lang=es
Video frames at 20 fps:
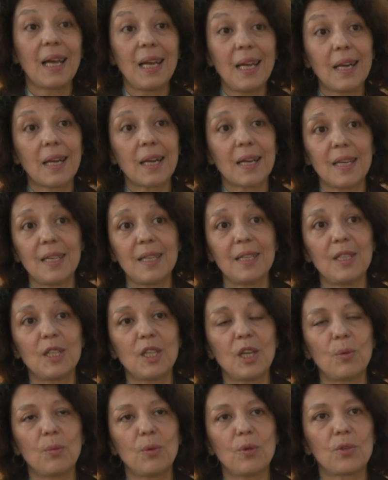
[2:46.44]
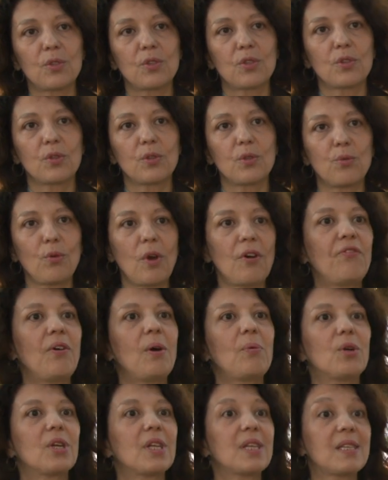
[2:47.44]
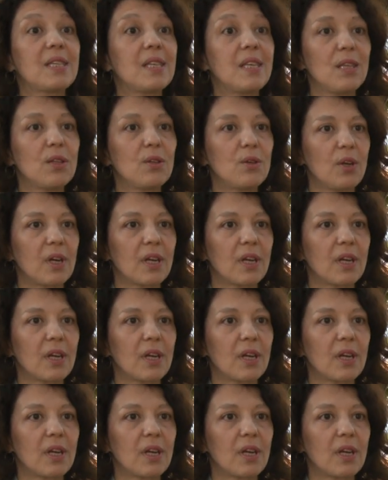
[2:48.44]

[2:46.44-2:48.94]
guerra, digamos, no ha favorecido